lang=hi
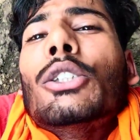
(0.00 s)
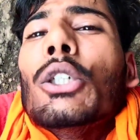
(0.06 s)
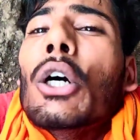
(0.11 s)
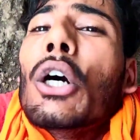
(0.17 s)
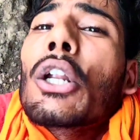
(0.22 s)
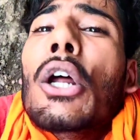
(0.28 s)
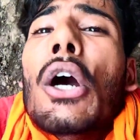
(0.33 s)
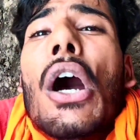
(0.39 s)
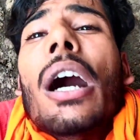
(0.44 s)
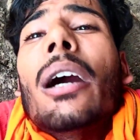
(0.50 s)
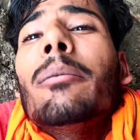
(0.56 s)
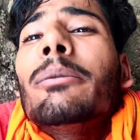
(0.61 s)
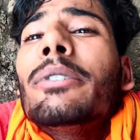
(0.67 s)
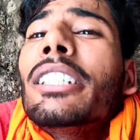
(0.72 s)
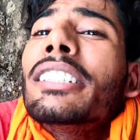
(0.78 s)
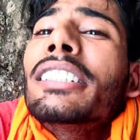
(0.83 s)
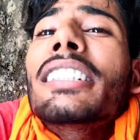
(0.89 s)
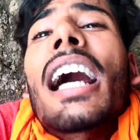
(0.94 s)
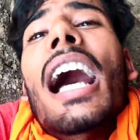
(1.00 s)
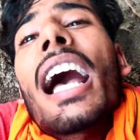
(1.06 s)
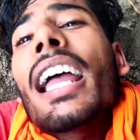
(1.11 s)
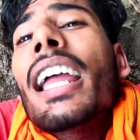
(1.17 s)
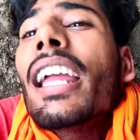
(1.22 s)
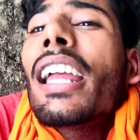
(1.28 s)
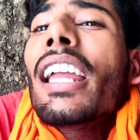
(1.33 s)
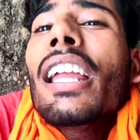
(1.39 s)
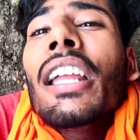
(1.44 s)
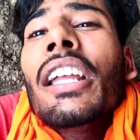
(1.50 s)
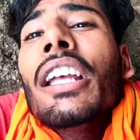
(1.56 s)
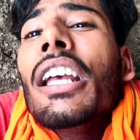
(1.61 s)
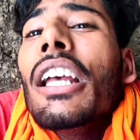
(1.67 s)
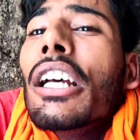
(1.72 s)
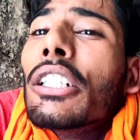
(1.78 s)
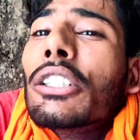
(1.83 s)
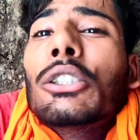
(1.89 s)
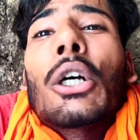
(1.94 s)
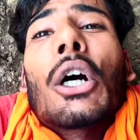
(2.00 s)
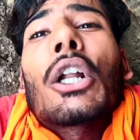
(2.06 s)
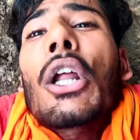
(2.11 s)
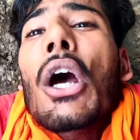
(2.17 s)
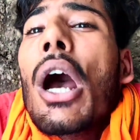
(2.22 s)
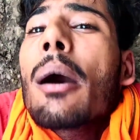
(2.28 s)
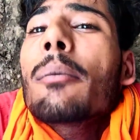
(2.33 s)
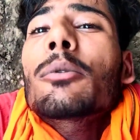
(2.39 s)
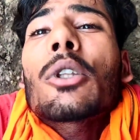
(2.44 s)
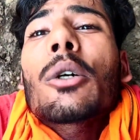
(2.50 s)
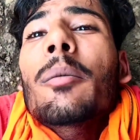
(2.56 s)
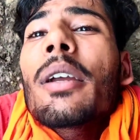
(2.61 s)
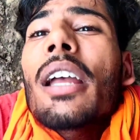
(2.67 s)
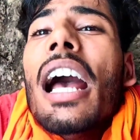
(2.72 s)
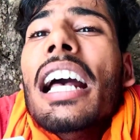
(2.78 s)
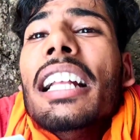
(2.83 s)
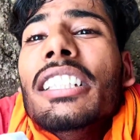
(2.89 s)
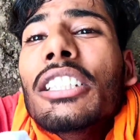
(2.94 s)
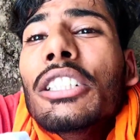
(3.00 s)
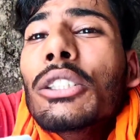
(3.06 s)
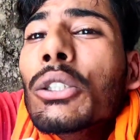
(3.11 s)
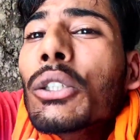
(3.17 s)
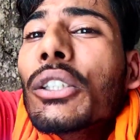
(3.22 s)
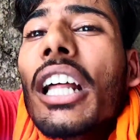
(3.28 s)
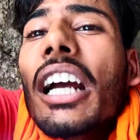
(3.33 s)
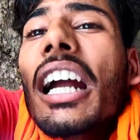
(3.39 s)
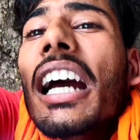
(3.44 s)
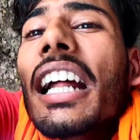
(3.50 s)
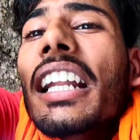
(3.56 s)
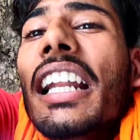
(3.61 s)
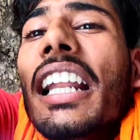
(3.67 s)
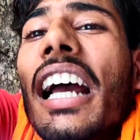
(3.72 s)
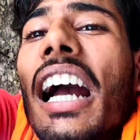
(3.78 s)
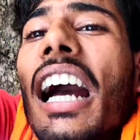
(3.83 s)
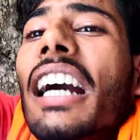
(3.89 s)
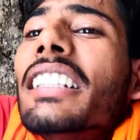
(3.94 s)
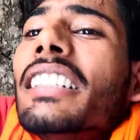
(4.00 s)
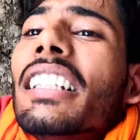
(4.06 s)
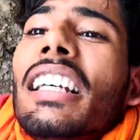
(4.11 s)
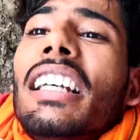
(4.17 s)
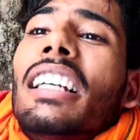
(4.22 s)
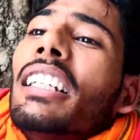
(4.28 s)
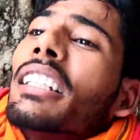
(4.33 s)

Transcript: जो नो हम जिंदा हैं जो नो हम तुम्हें आशीष को ढकाने लगाने